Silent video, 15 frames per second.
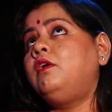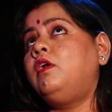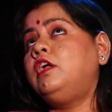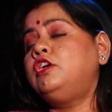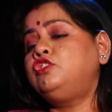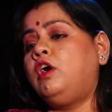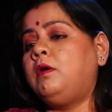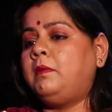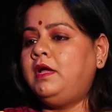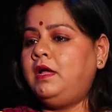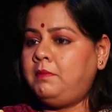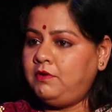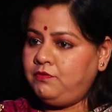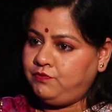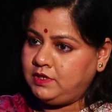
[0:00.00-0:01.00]
করার সময়
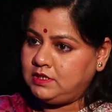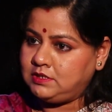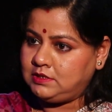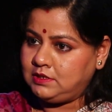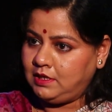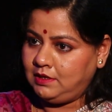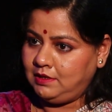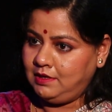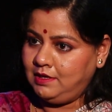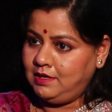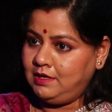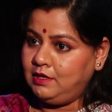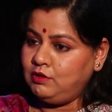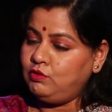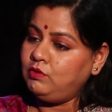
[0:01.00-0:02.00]
আমার ফিক্সড নেই
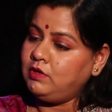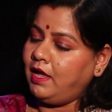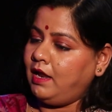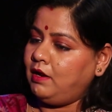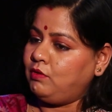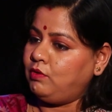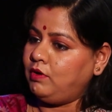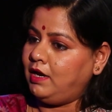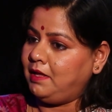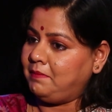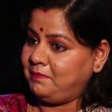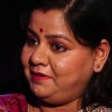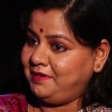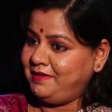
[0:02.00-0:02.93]
কিন্তু ধ্যান করলাম